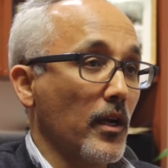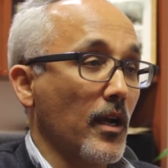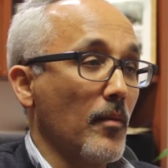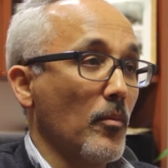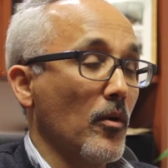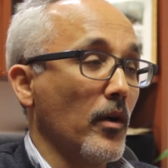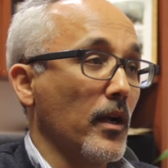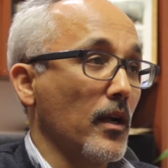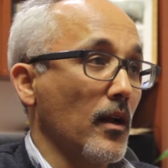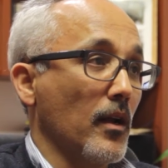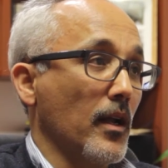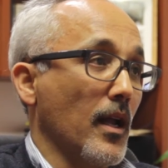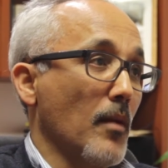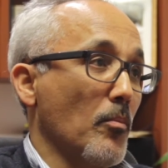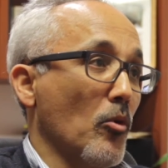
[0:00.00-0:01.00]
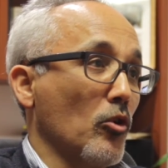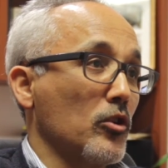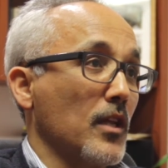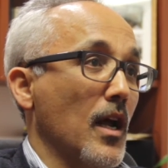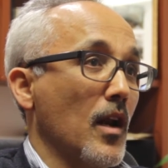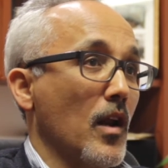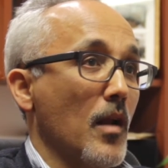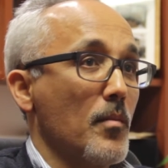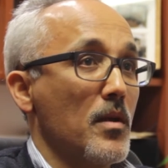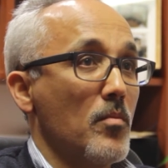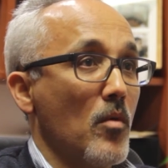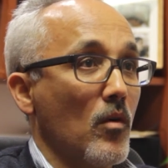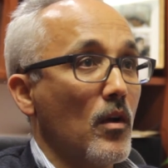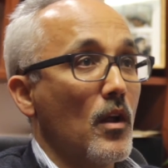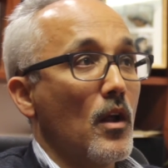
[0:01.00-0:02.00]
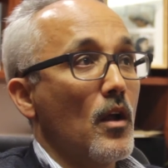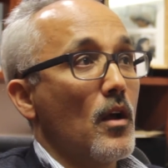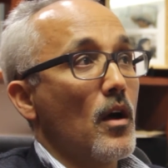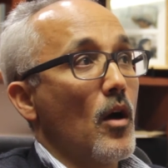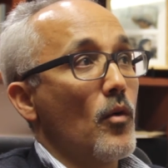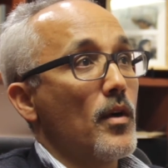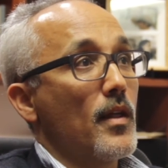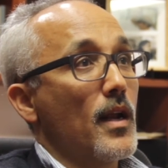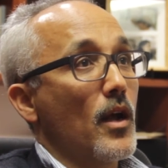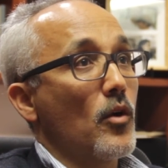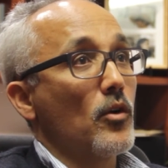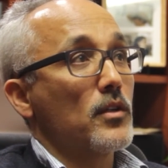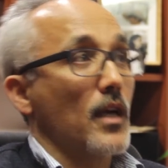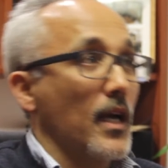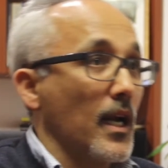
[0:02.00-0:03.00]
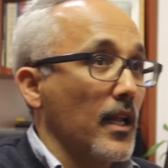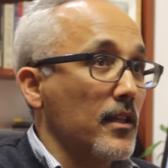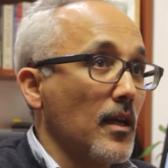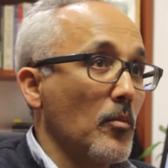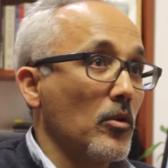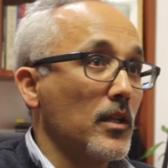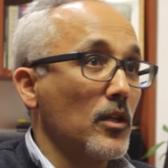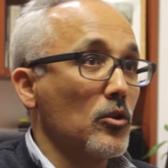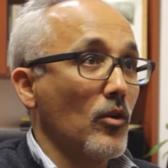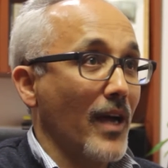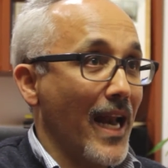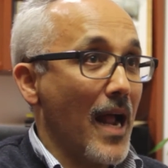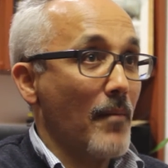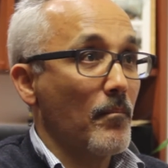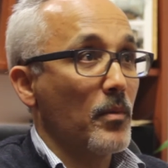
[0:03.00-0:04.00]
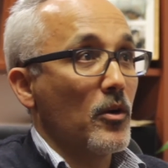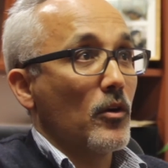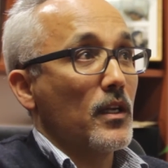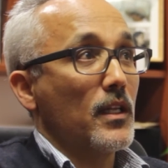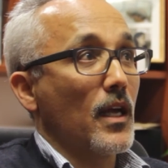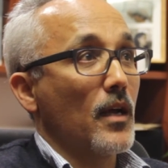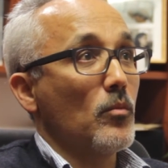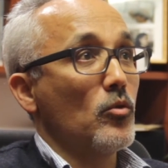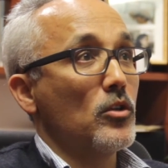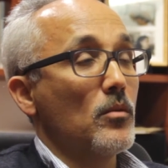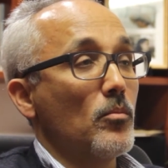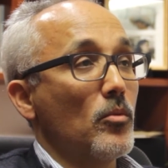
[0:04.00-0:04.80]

ejemplo, en el, en el portal ahora mismo a una de las cosas que le estamos dando gran prioridad y mucha